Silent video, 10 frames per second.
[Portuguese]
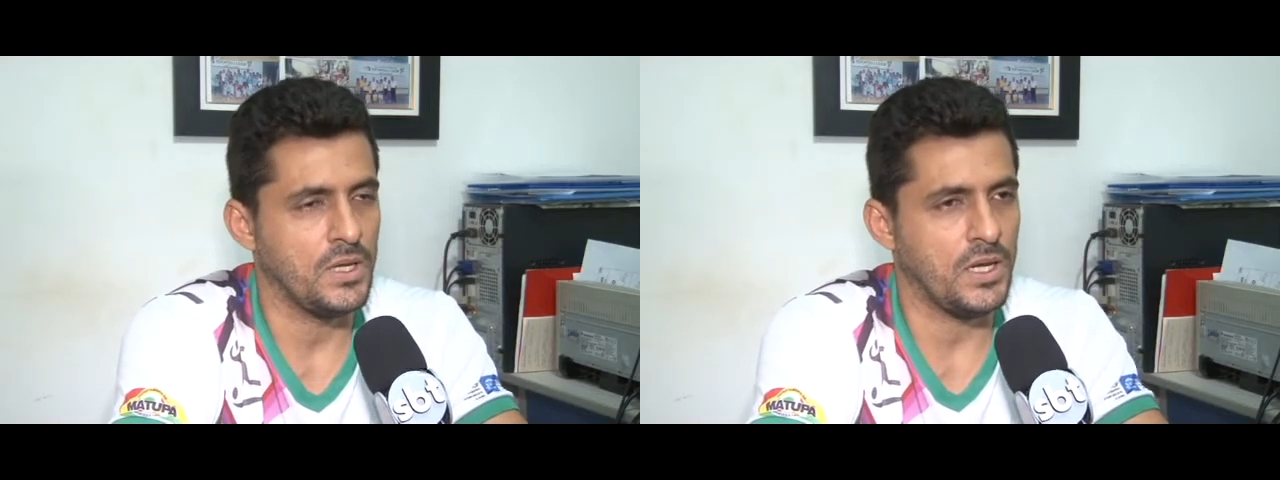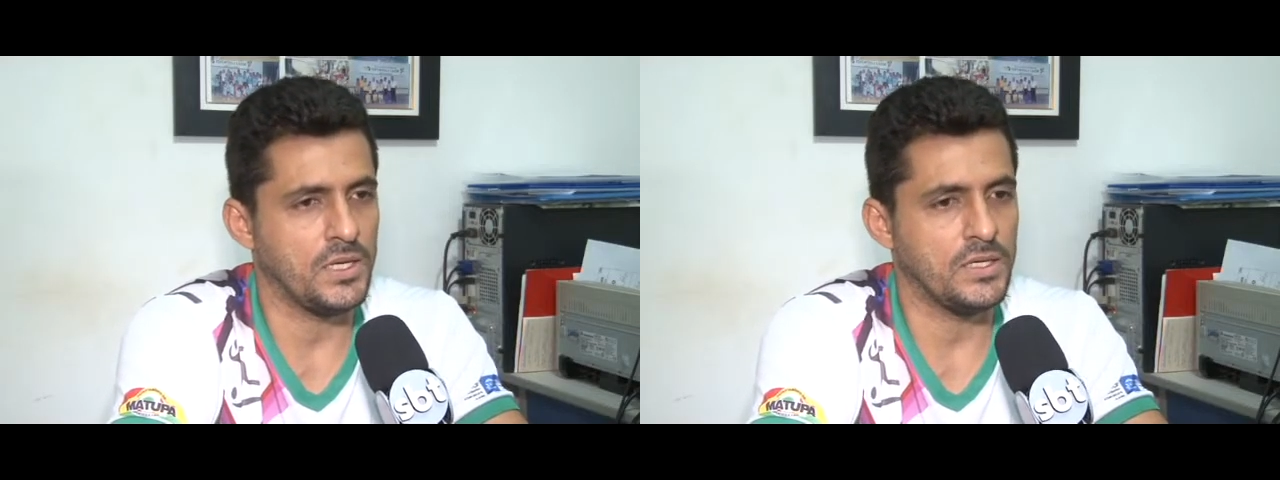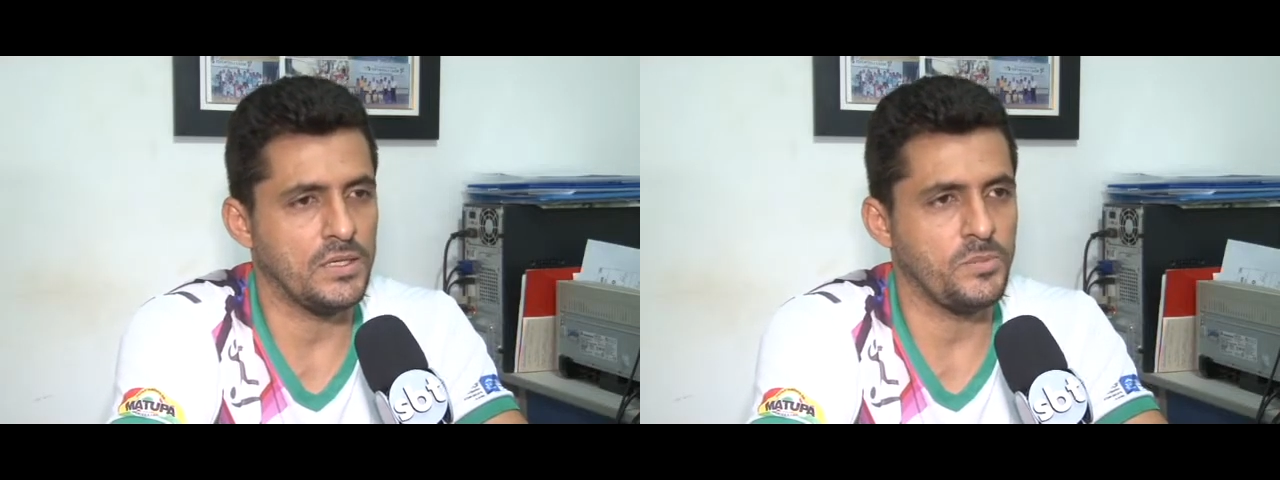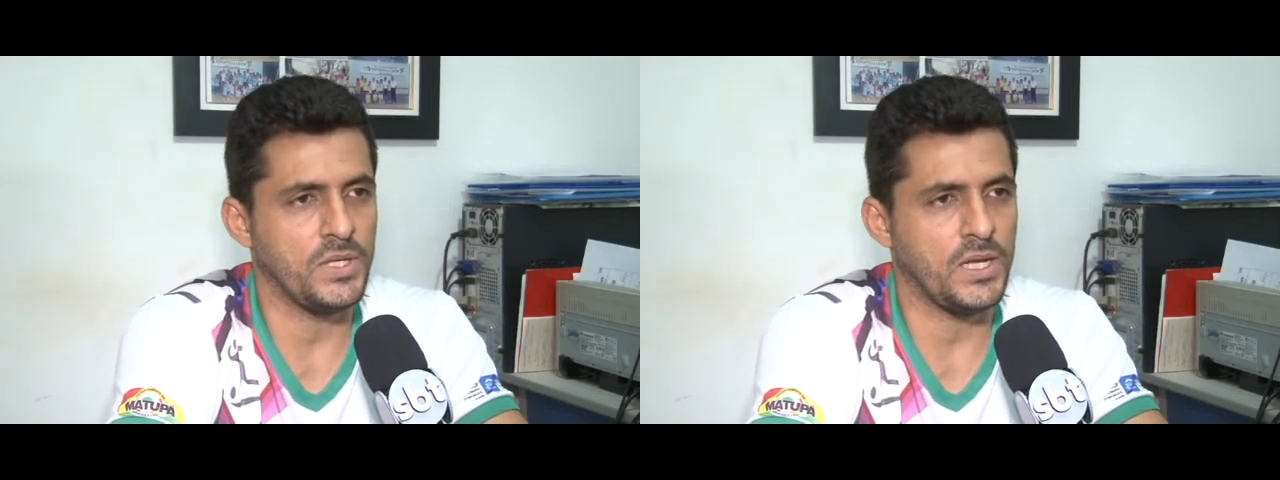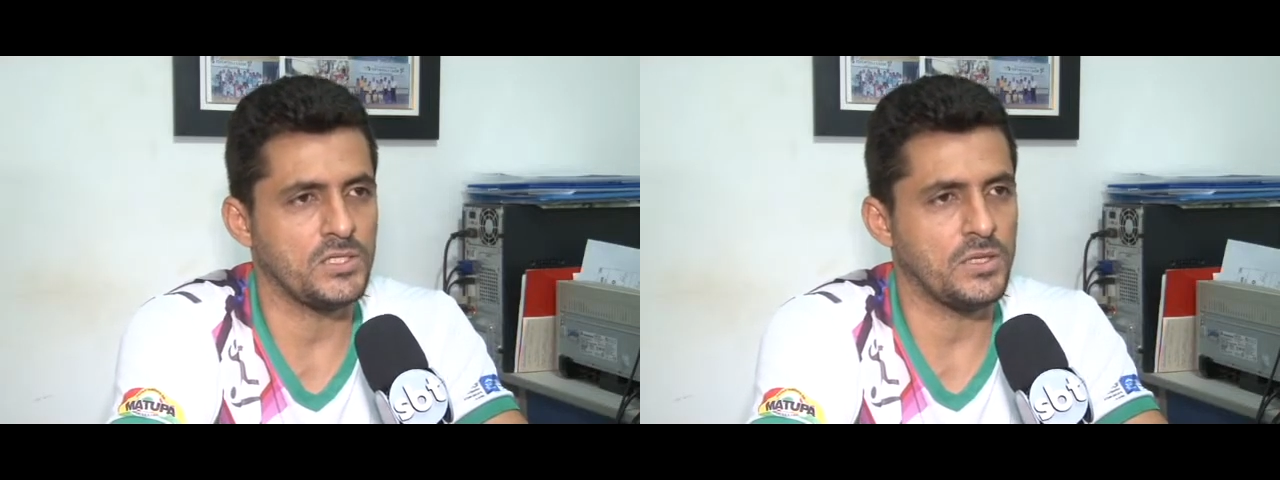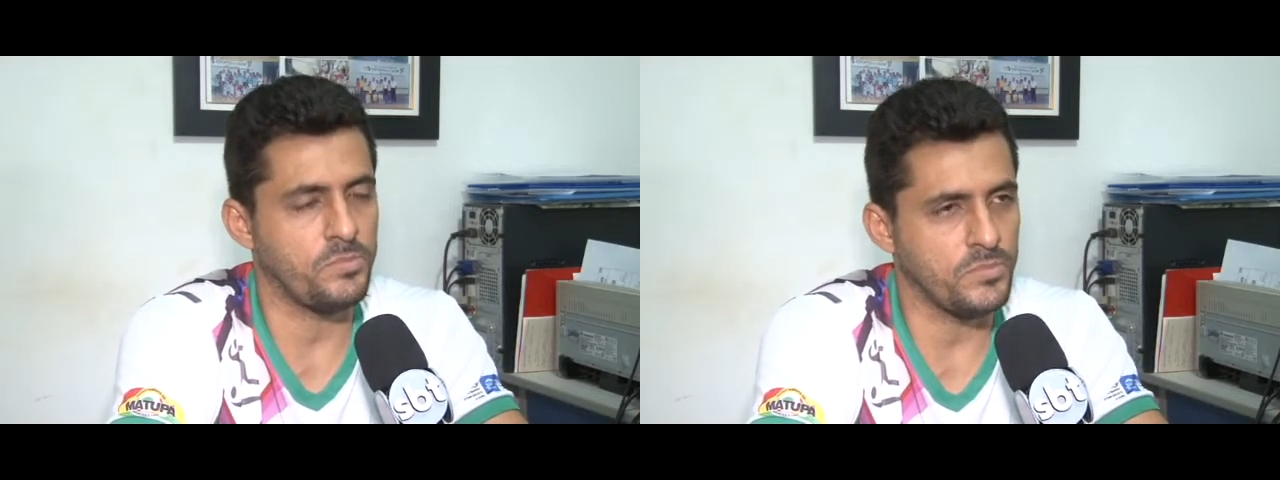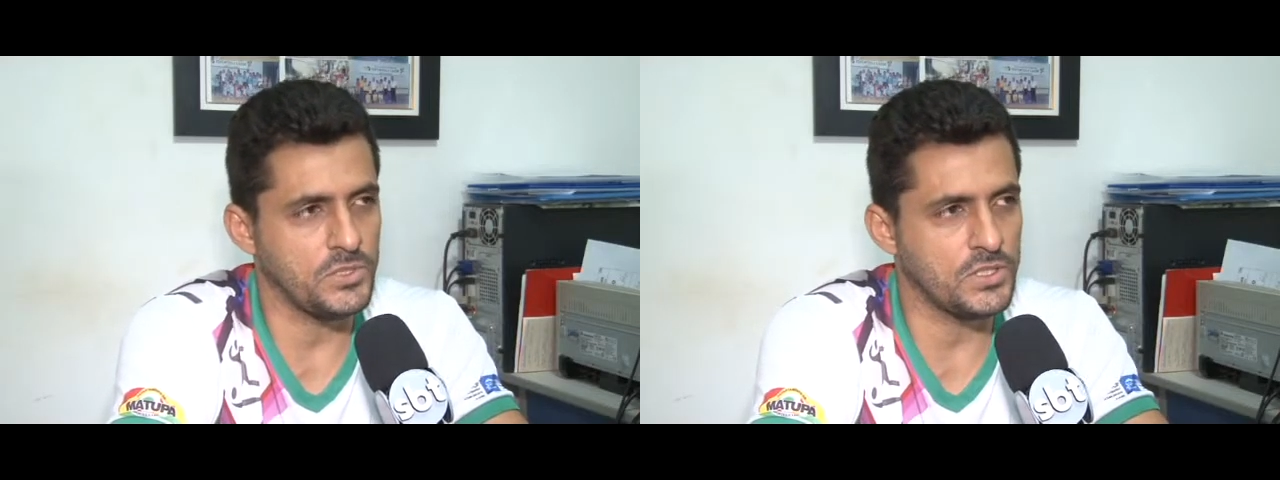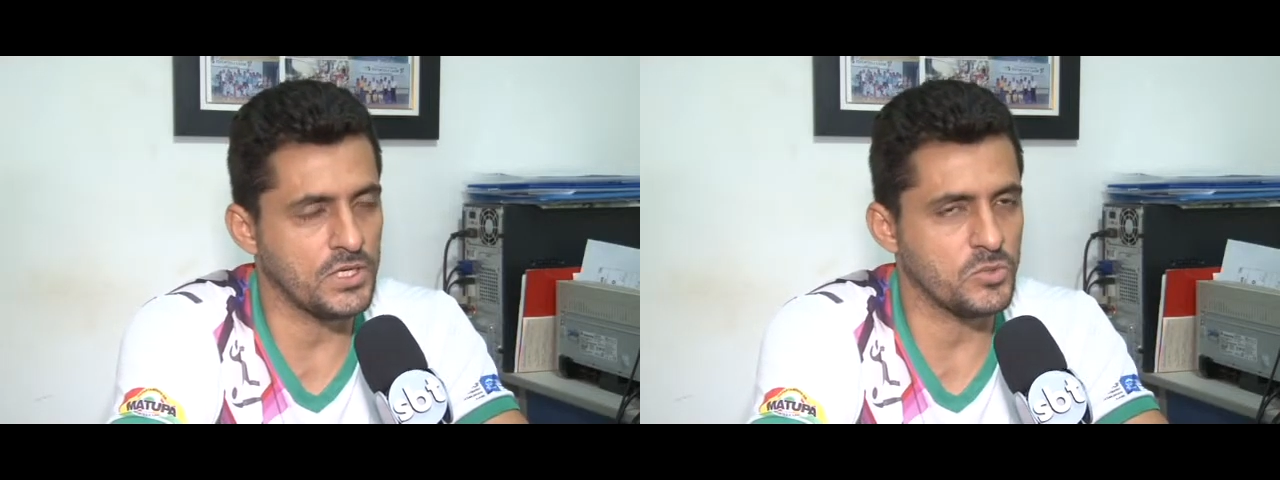a equipe lá já,
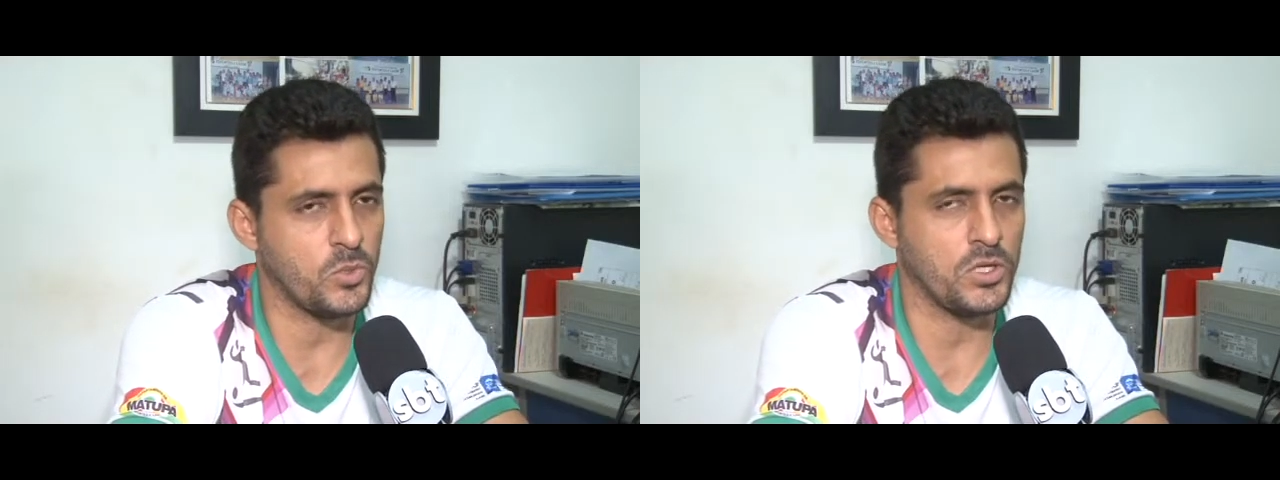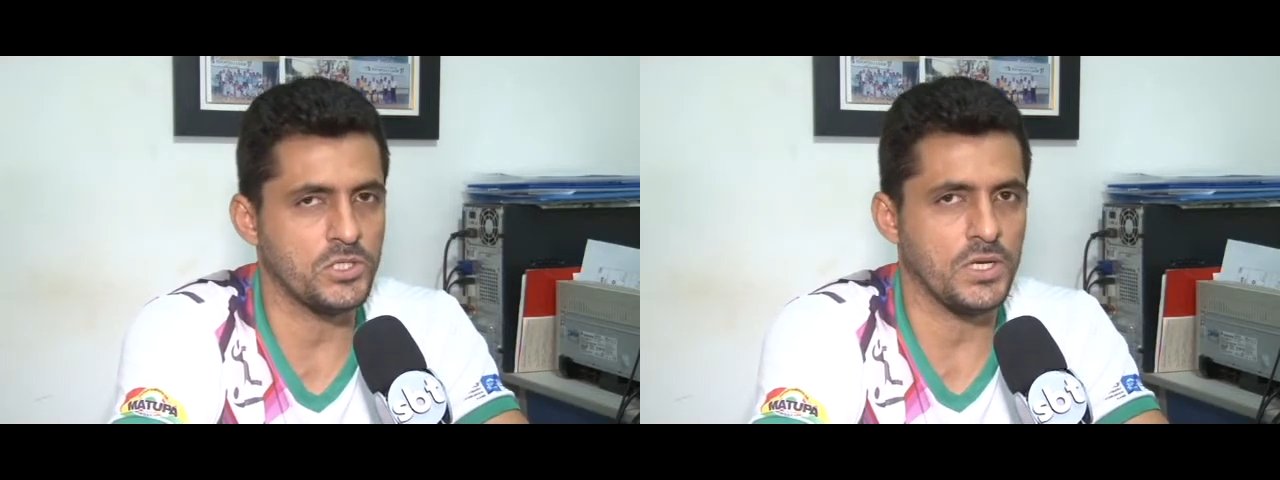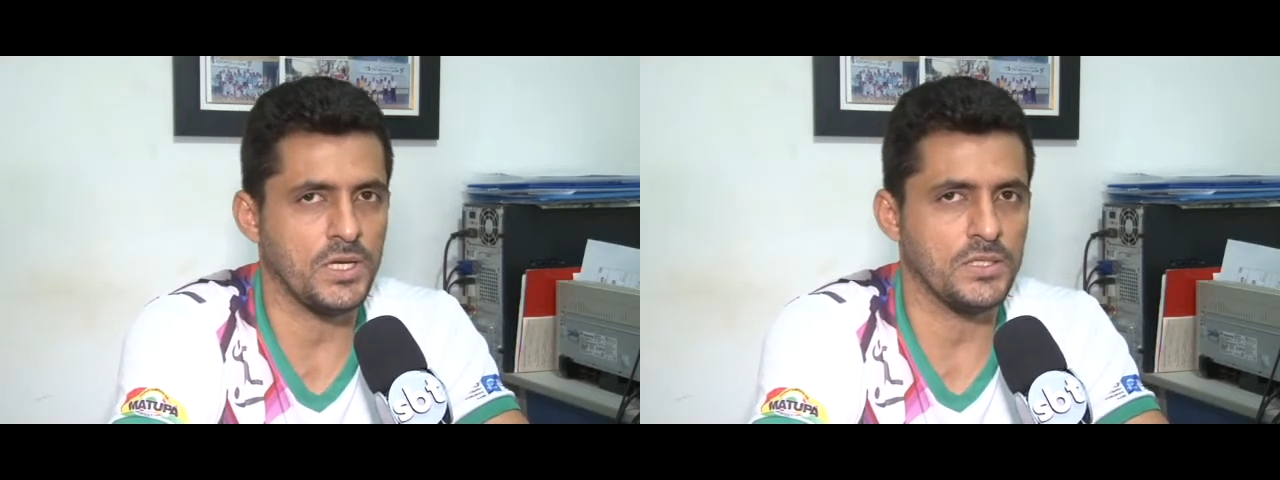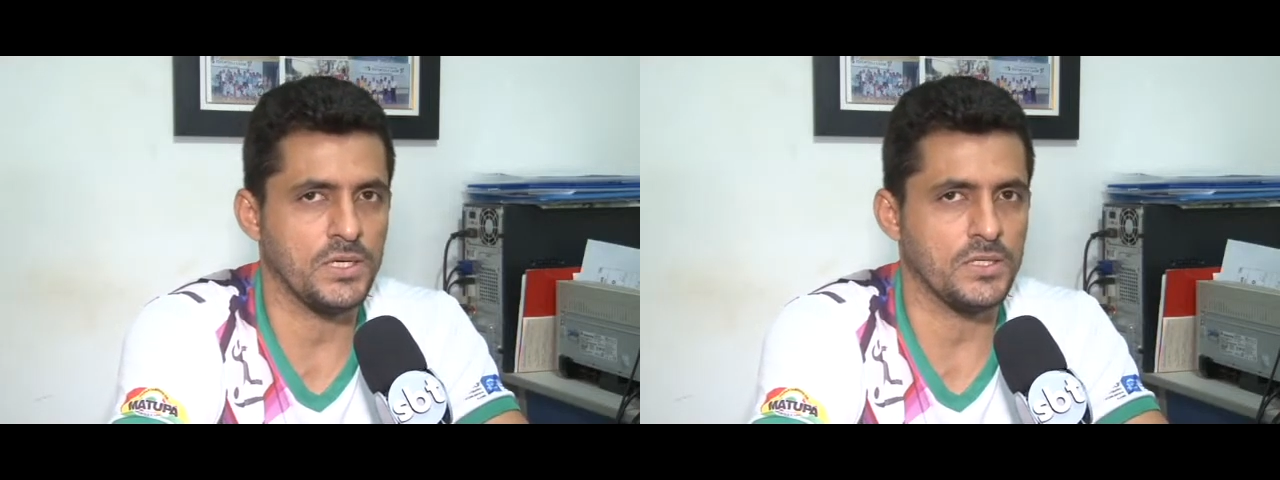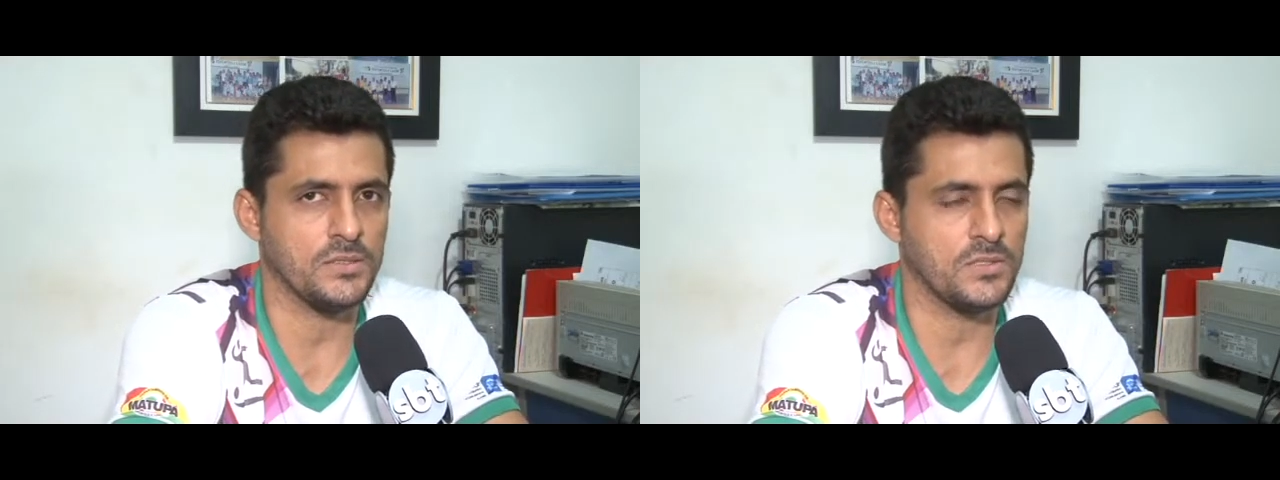de transporte lá da,